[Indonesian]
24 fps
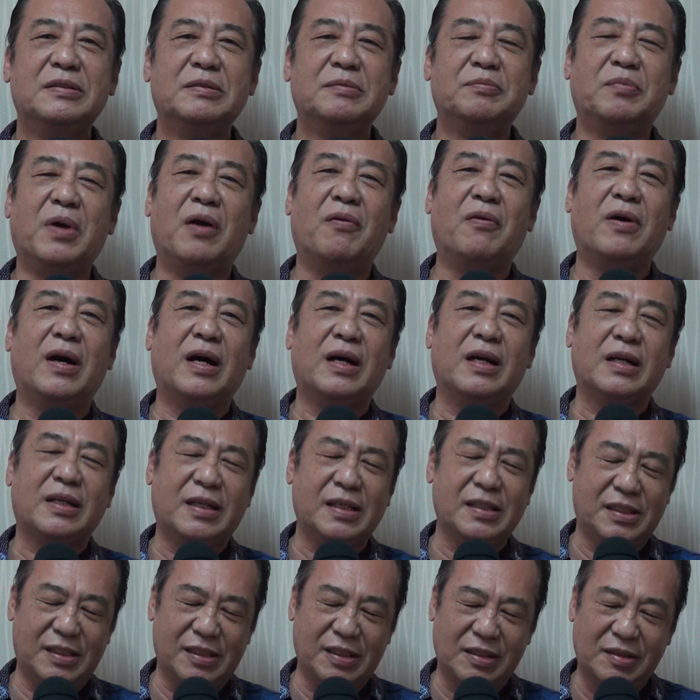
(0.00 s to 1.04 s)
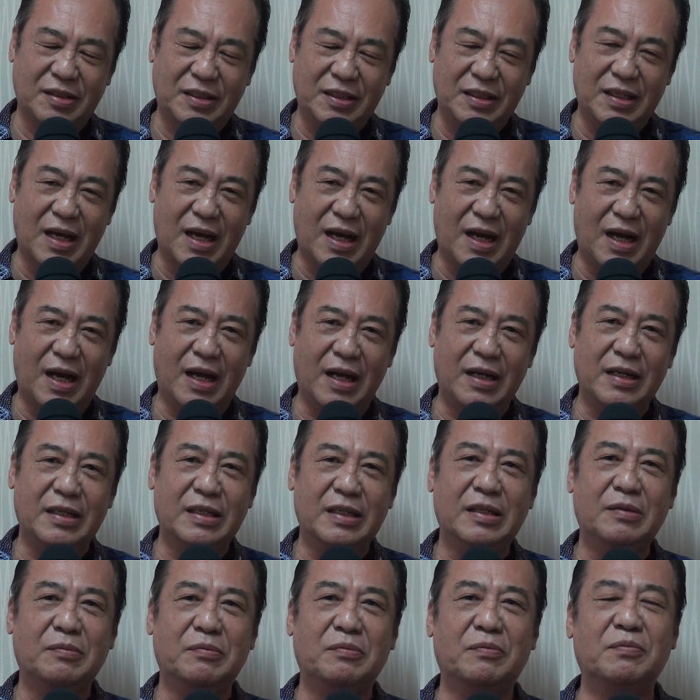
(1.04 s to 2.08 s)
bahwa
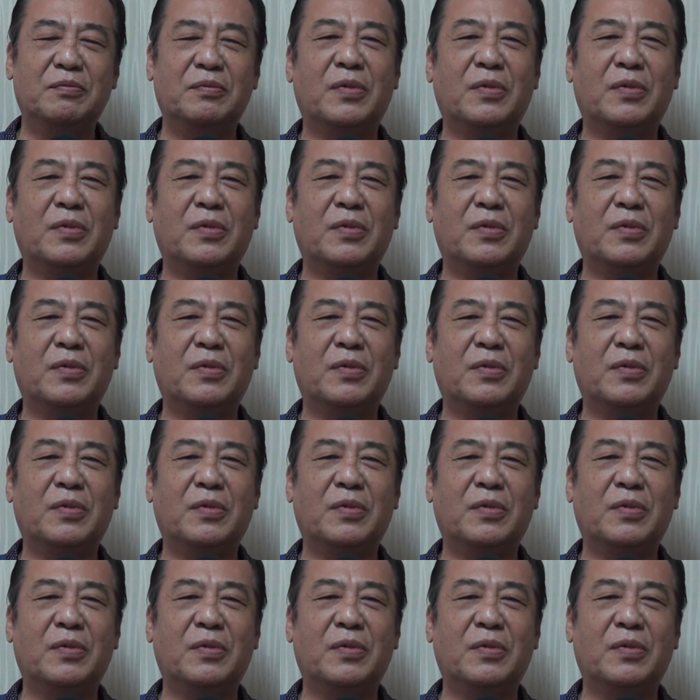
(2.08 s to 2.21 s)
kesetiaan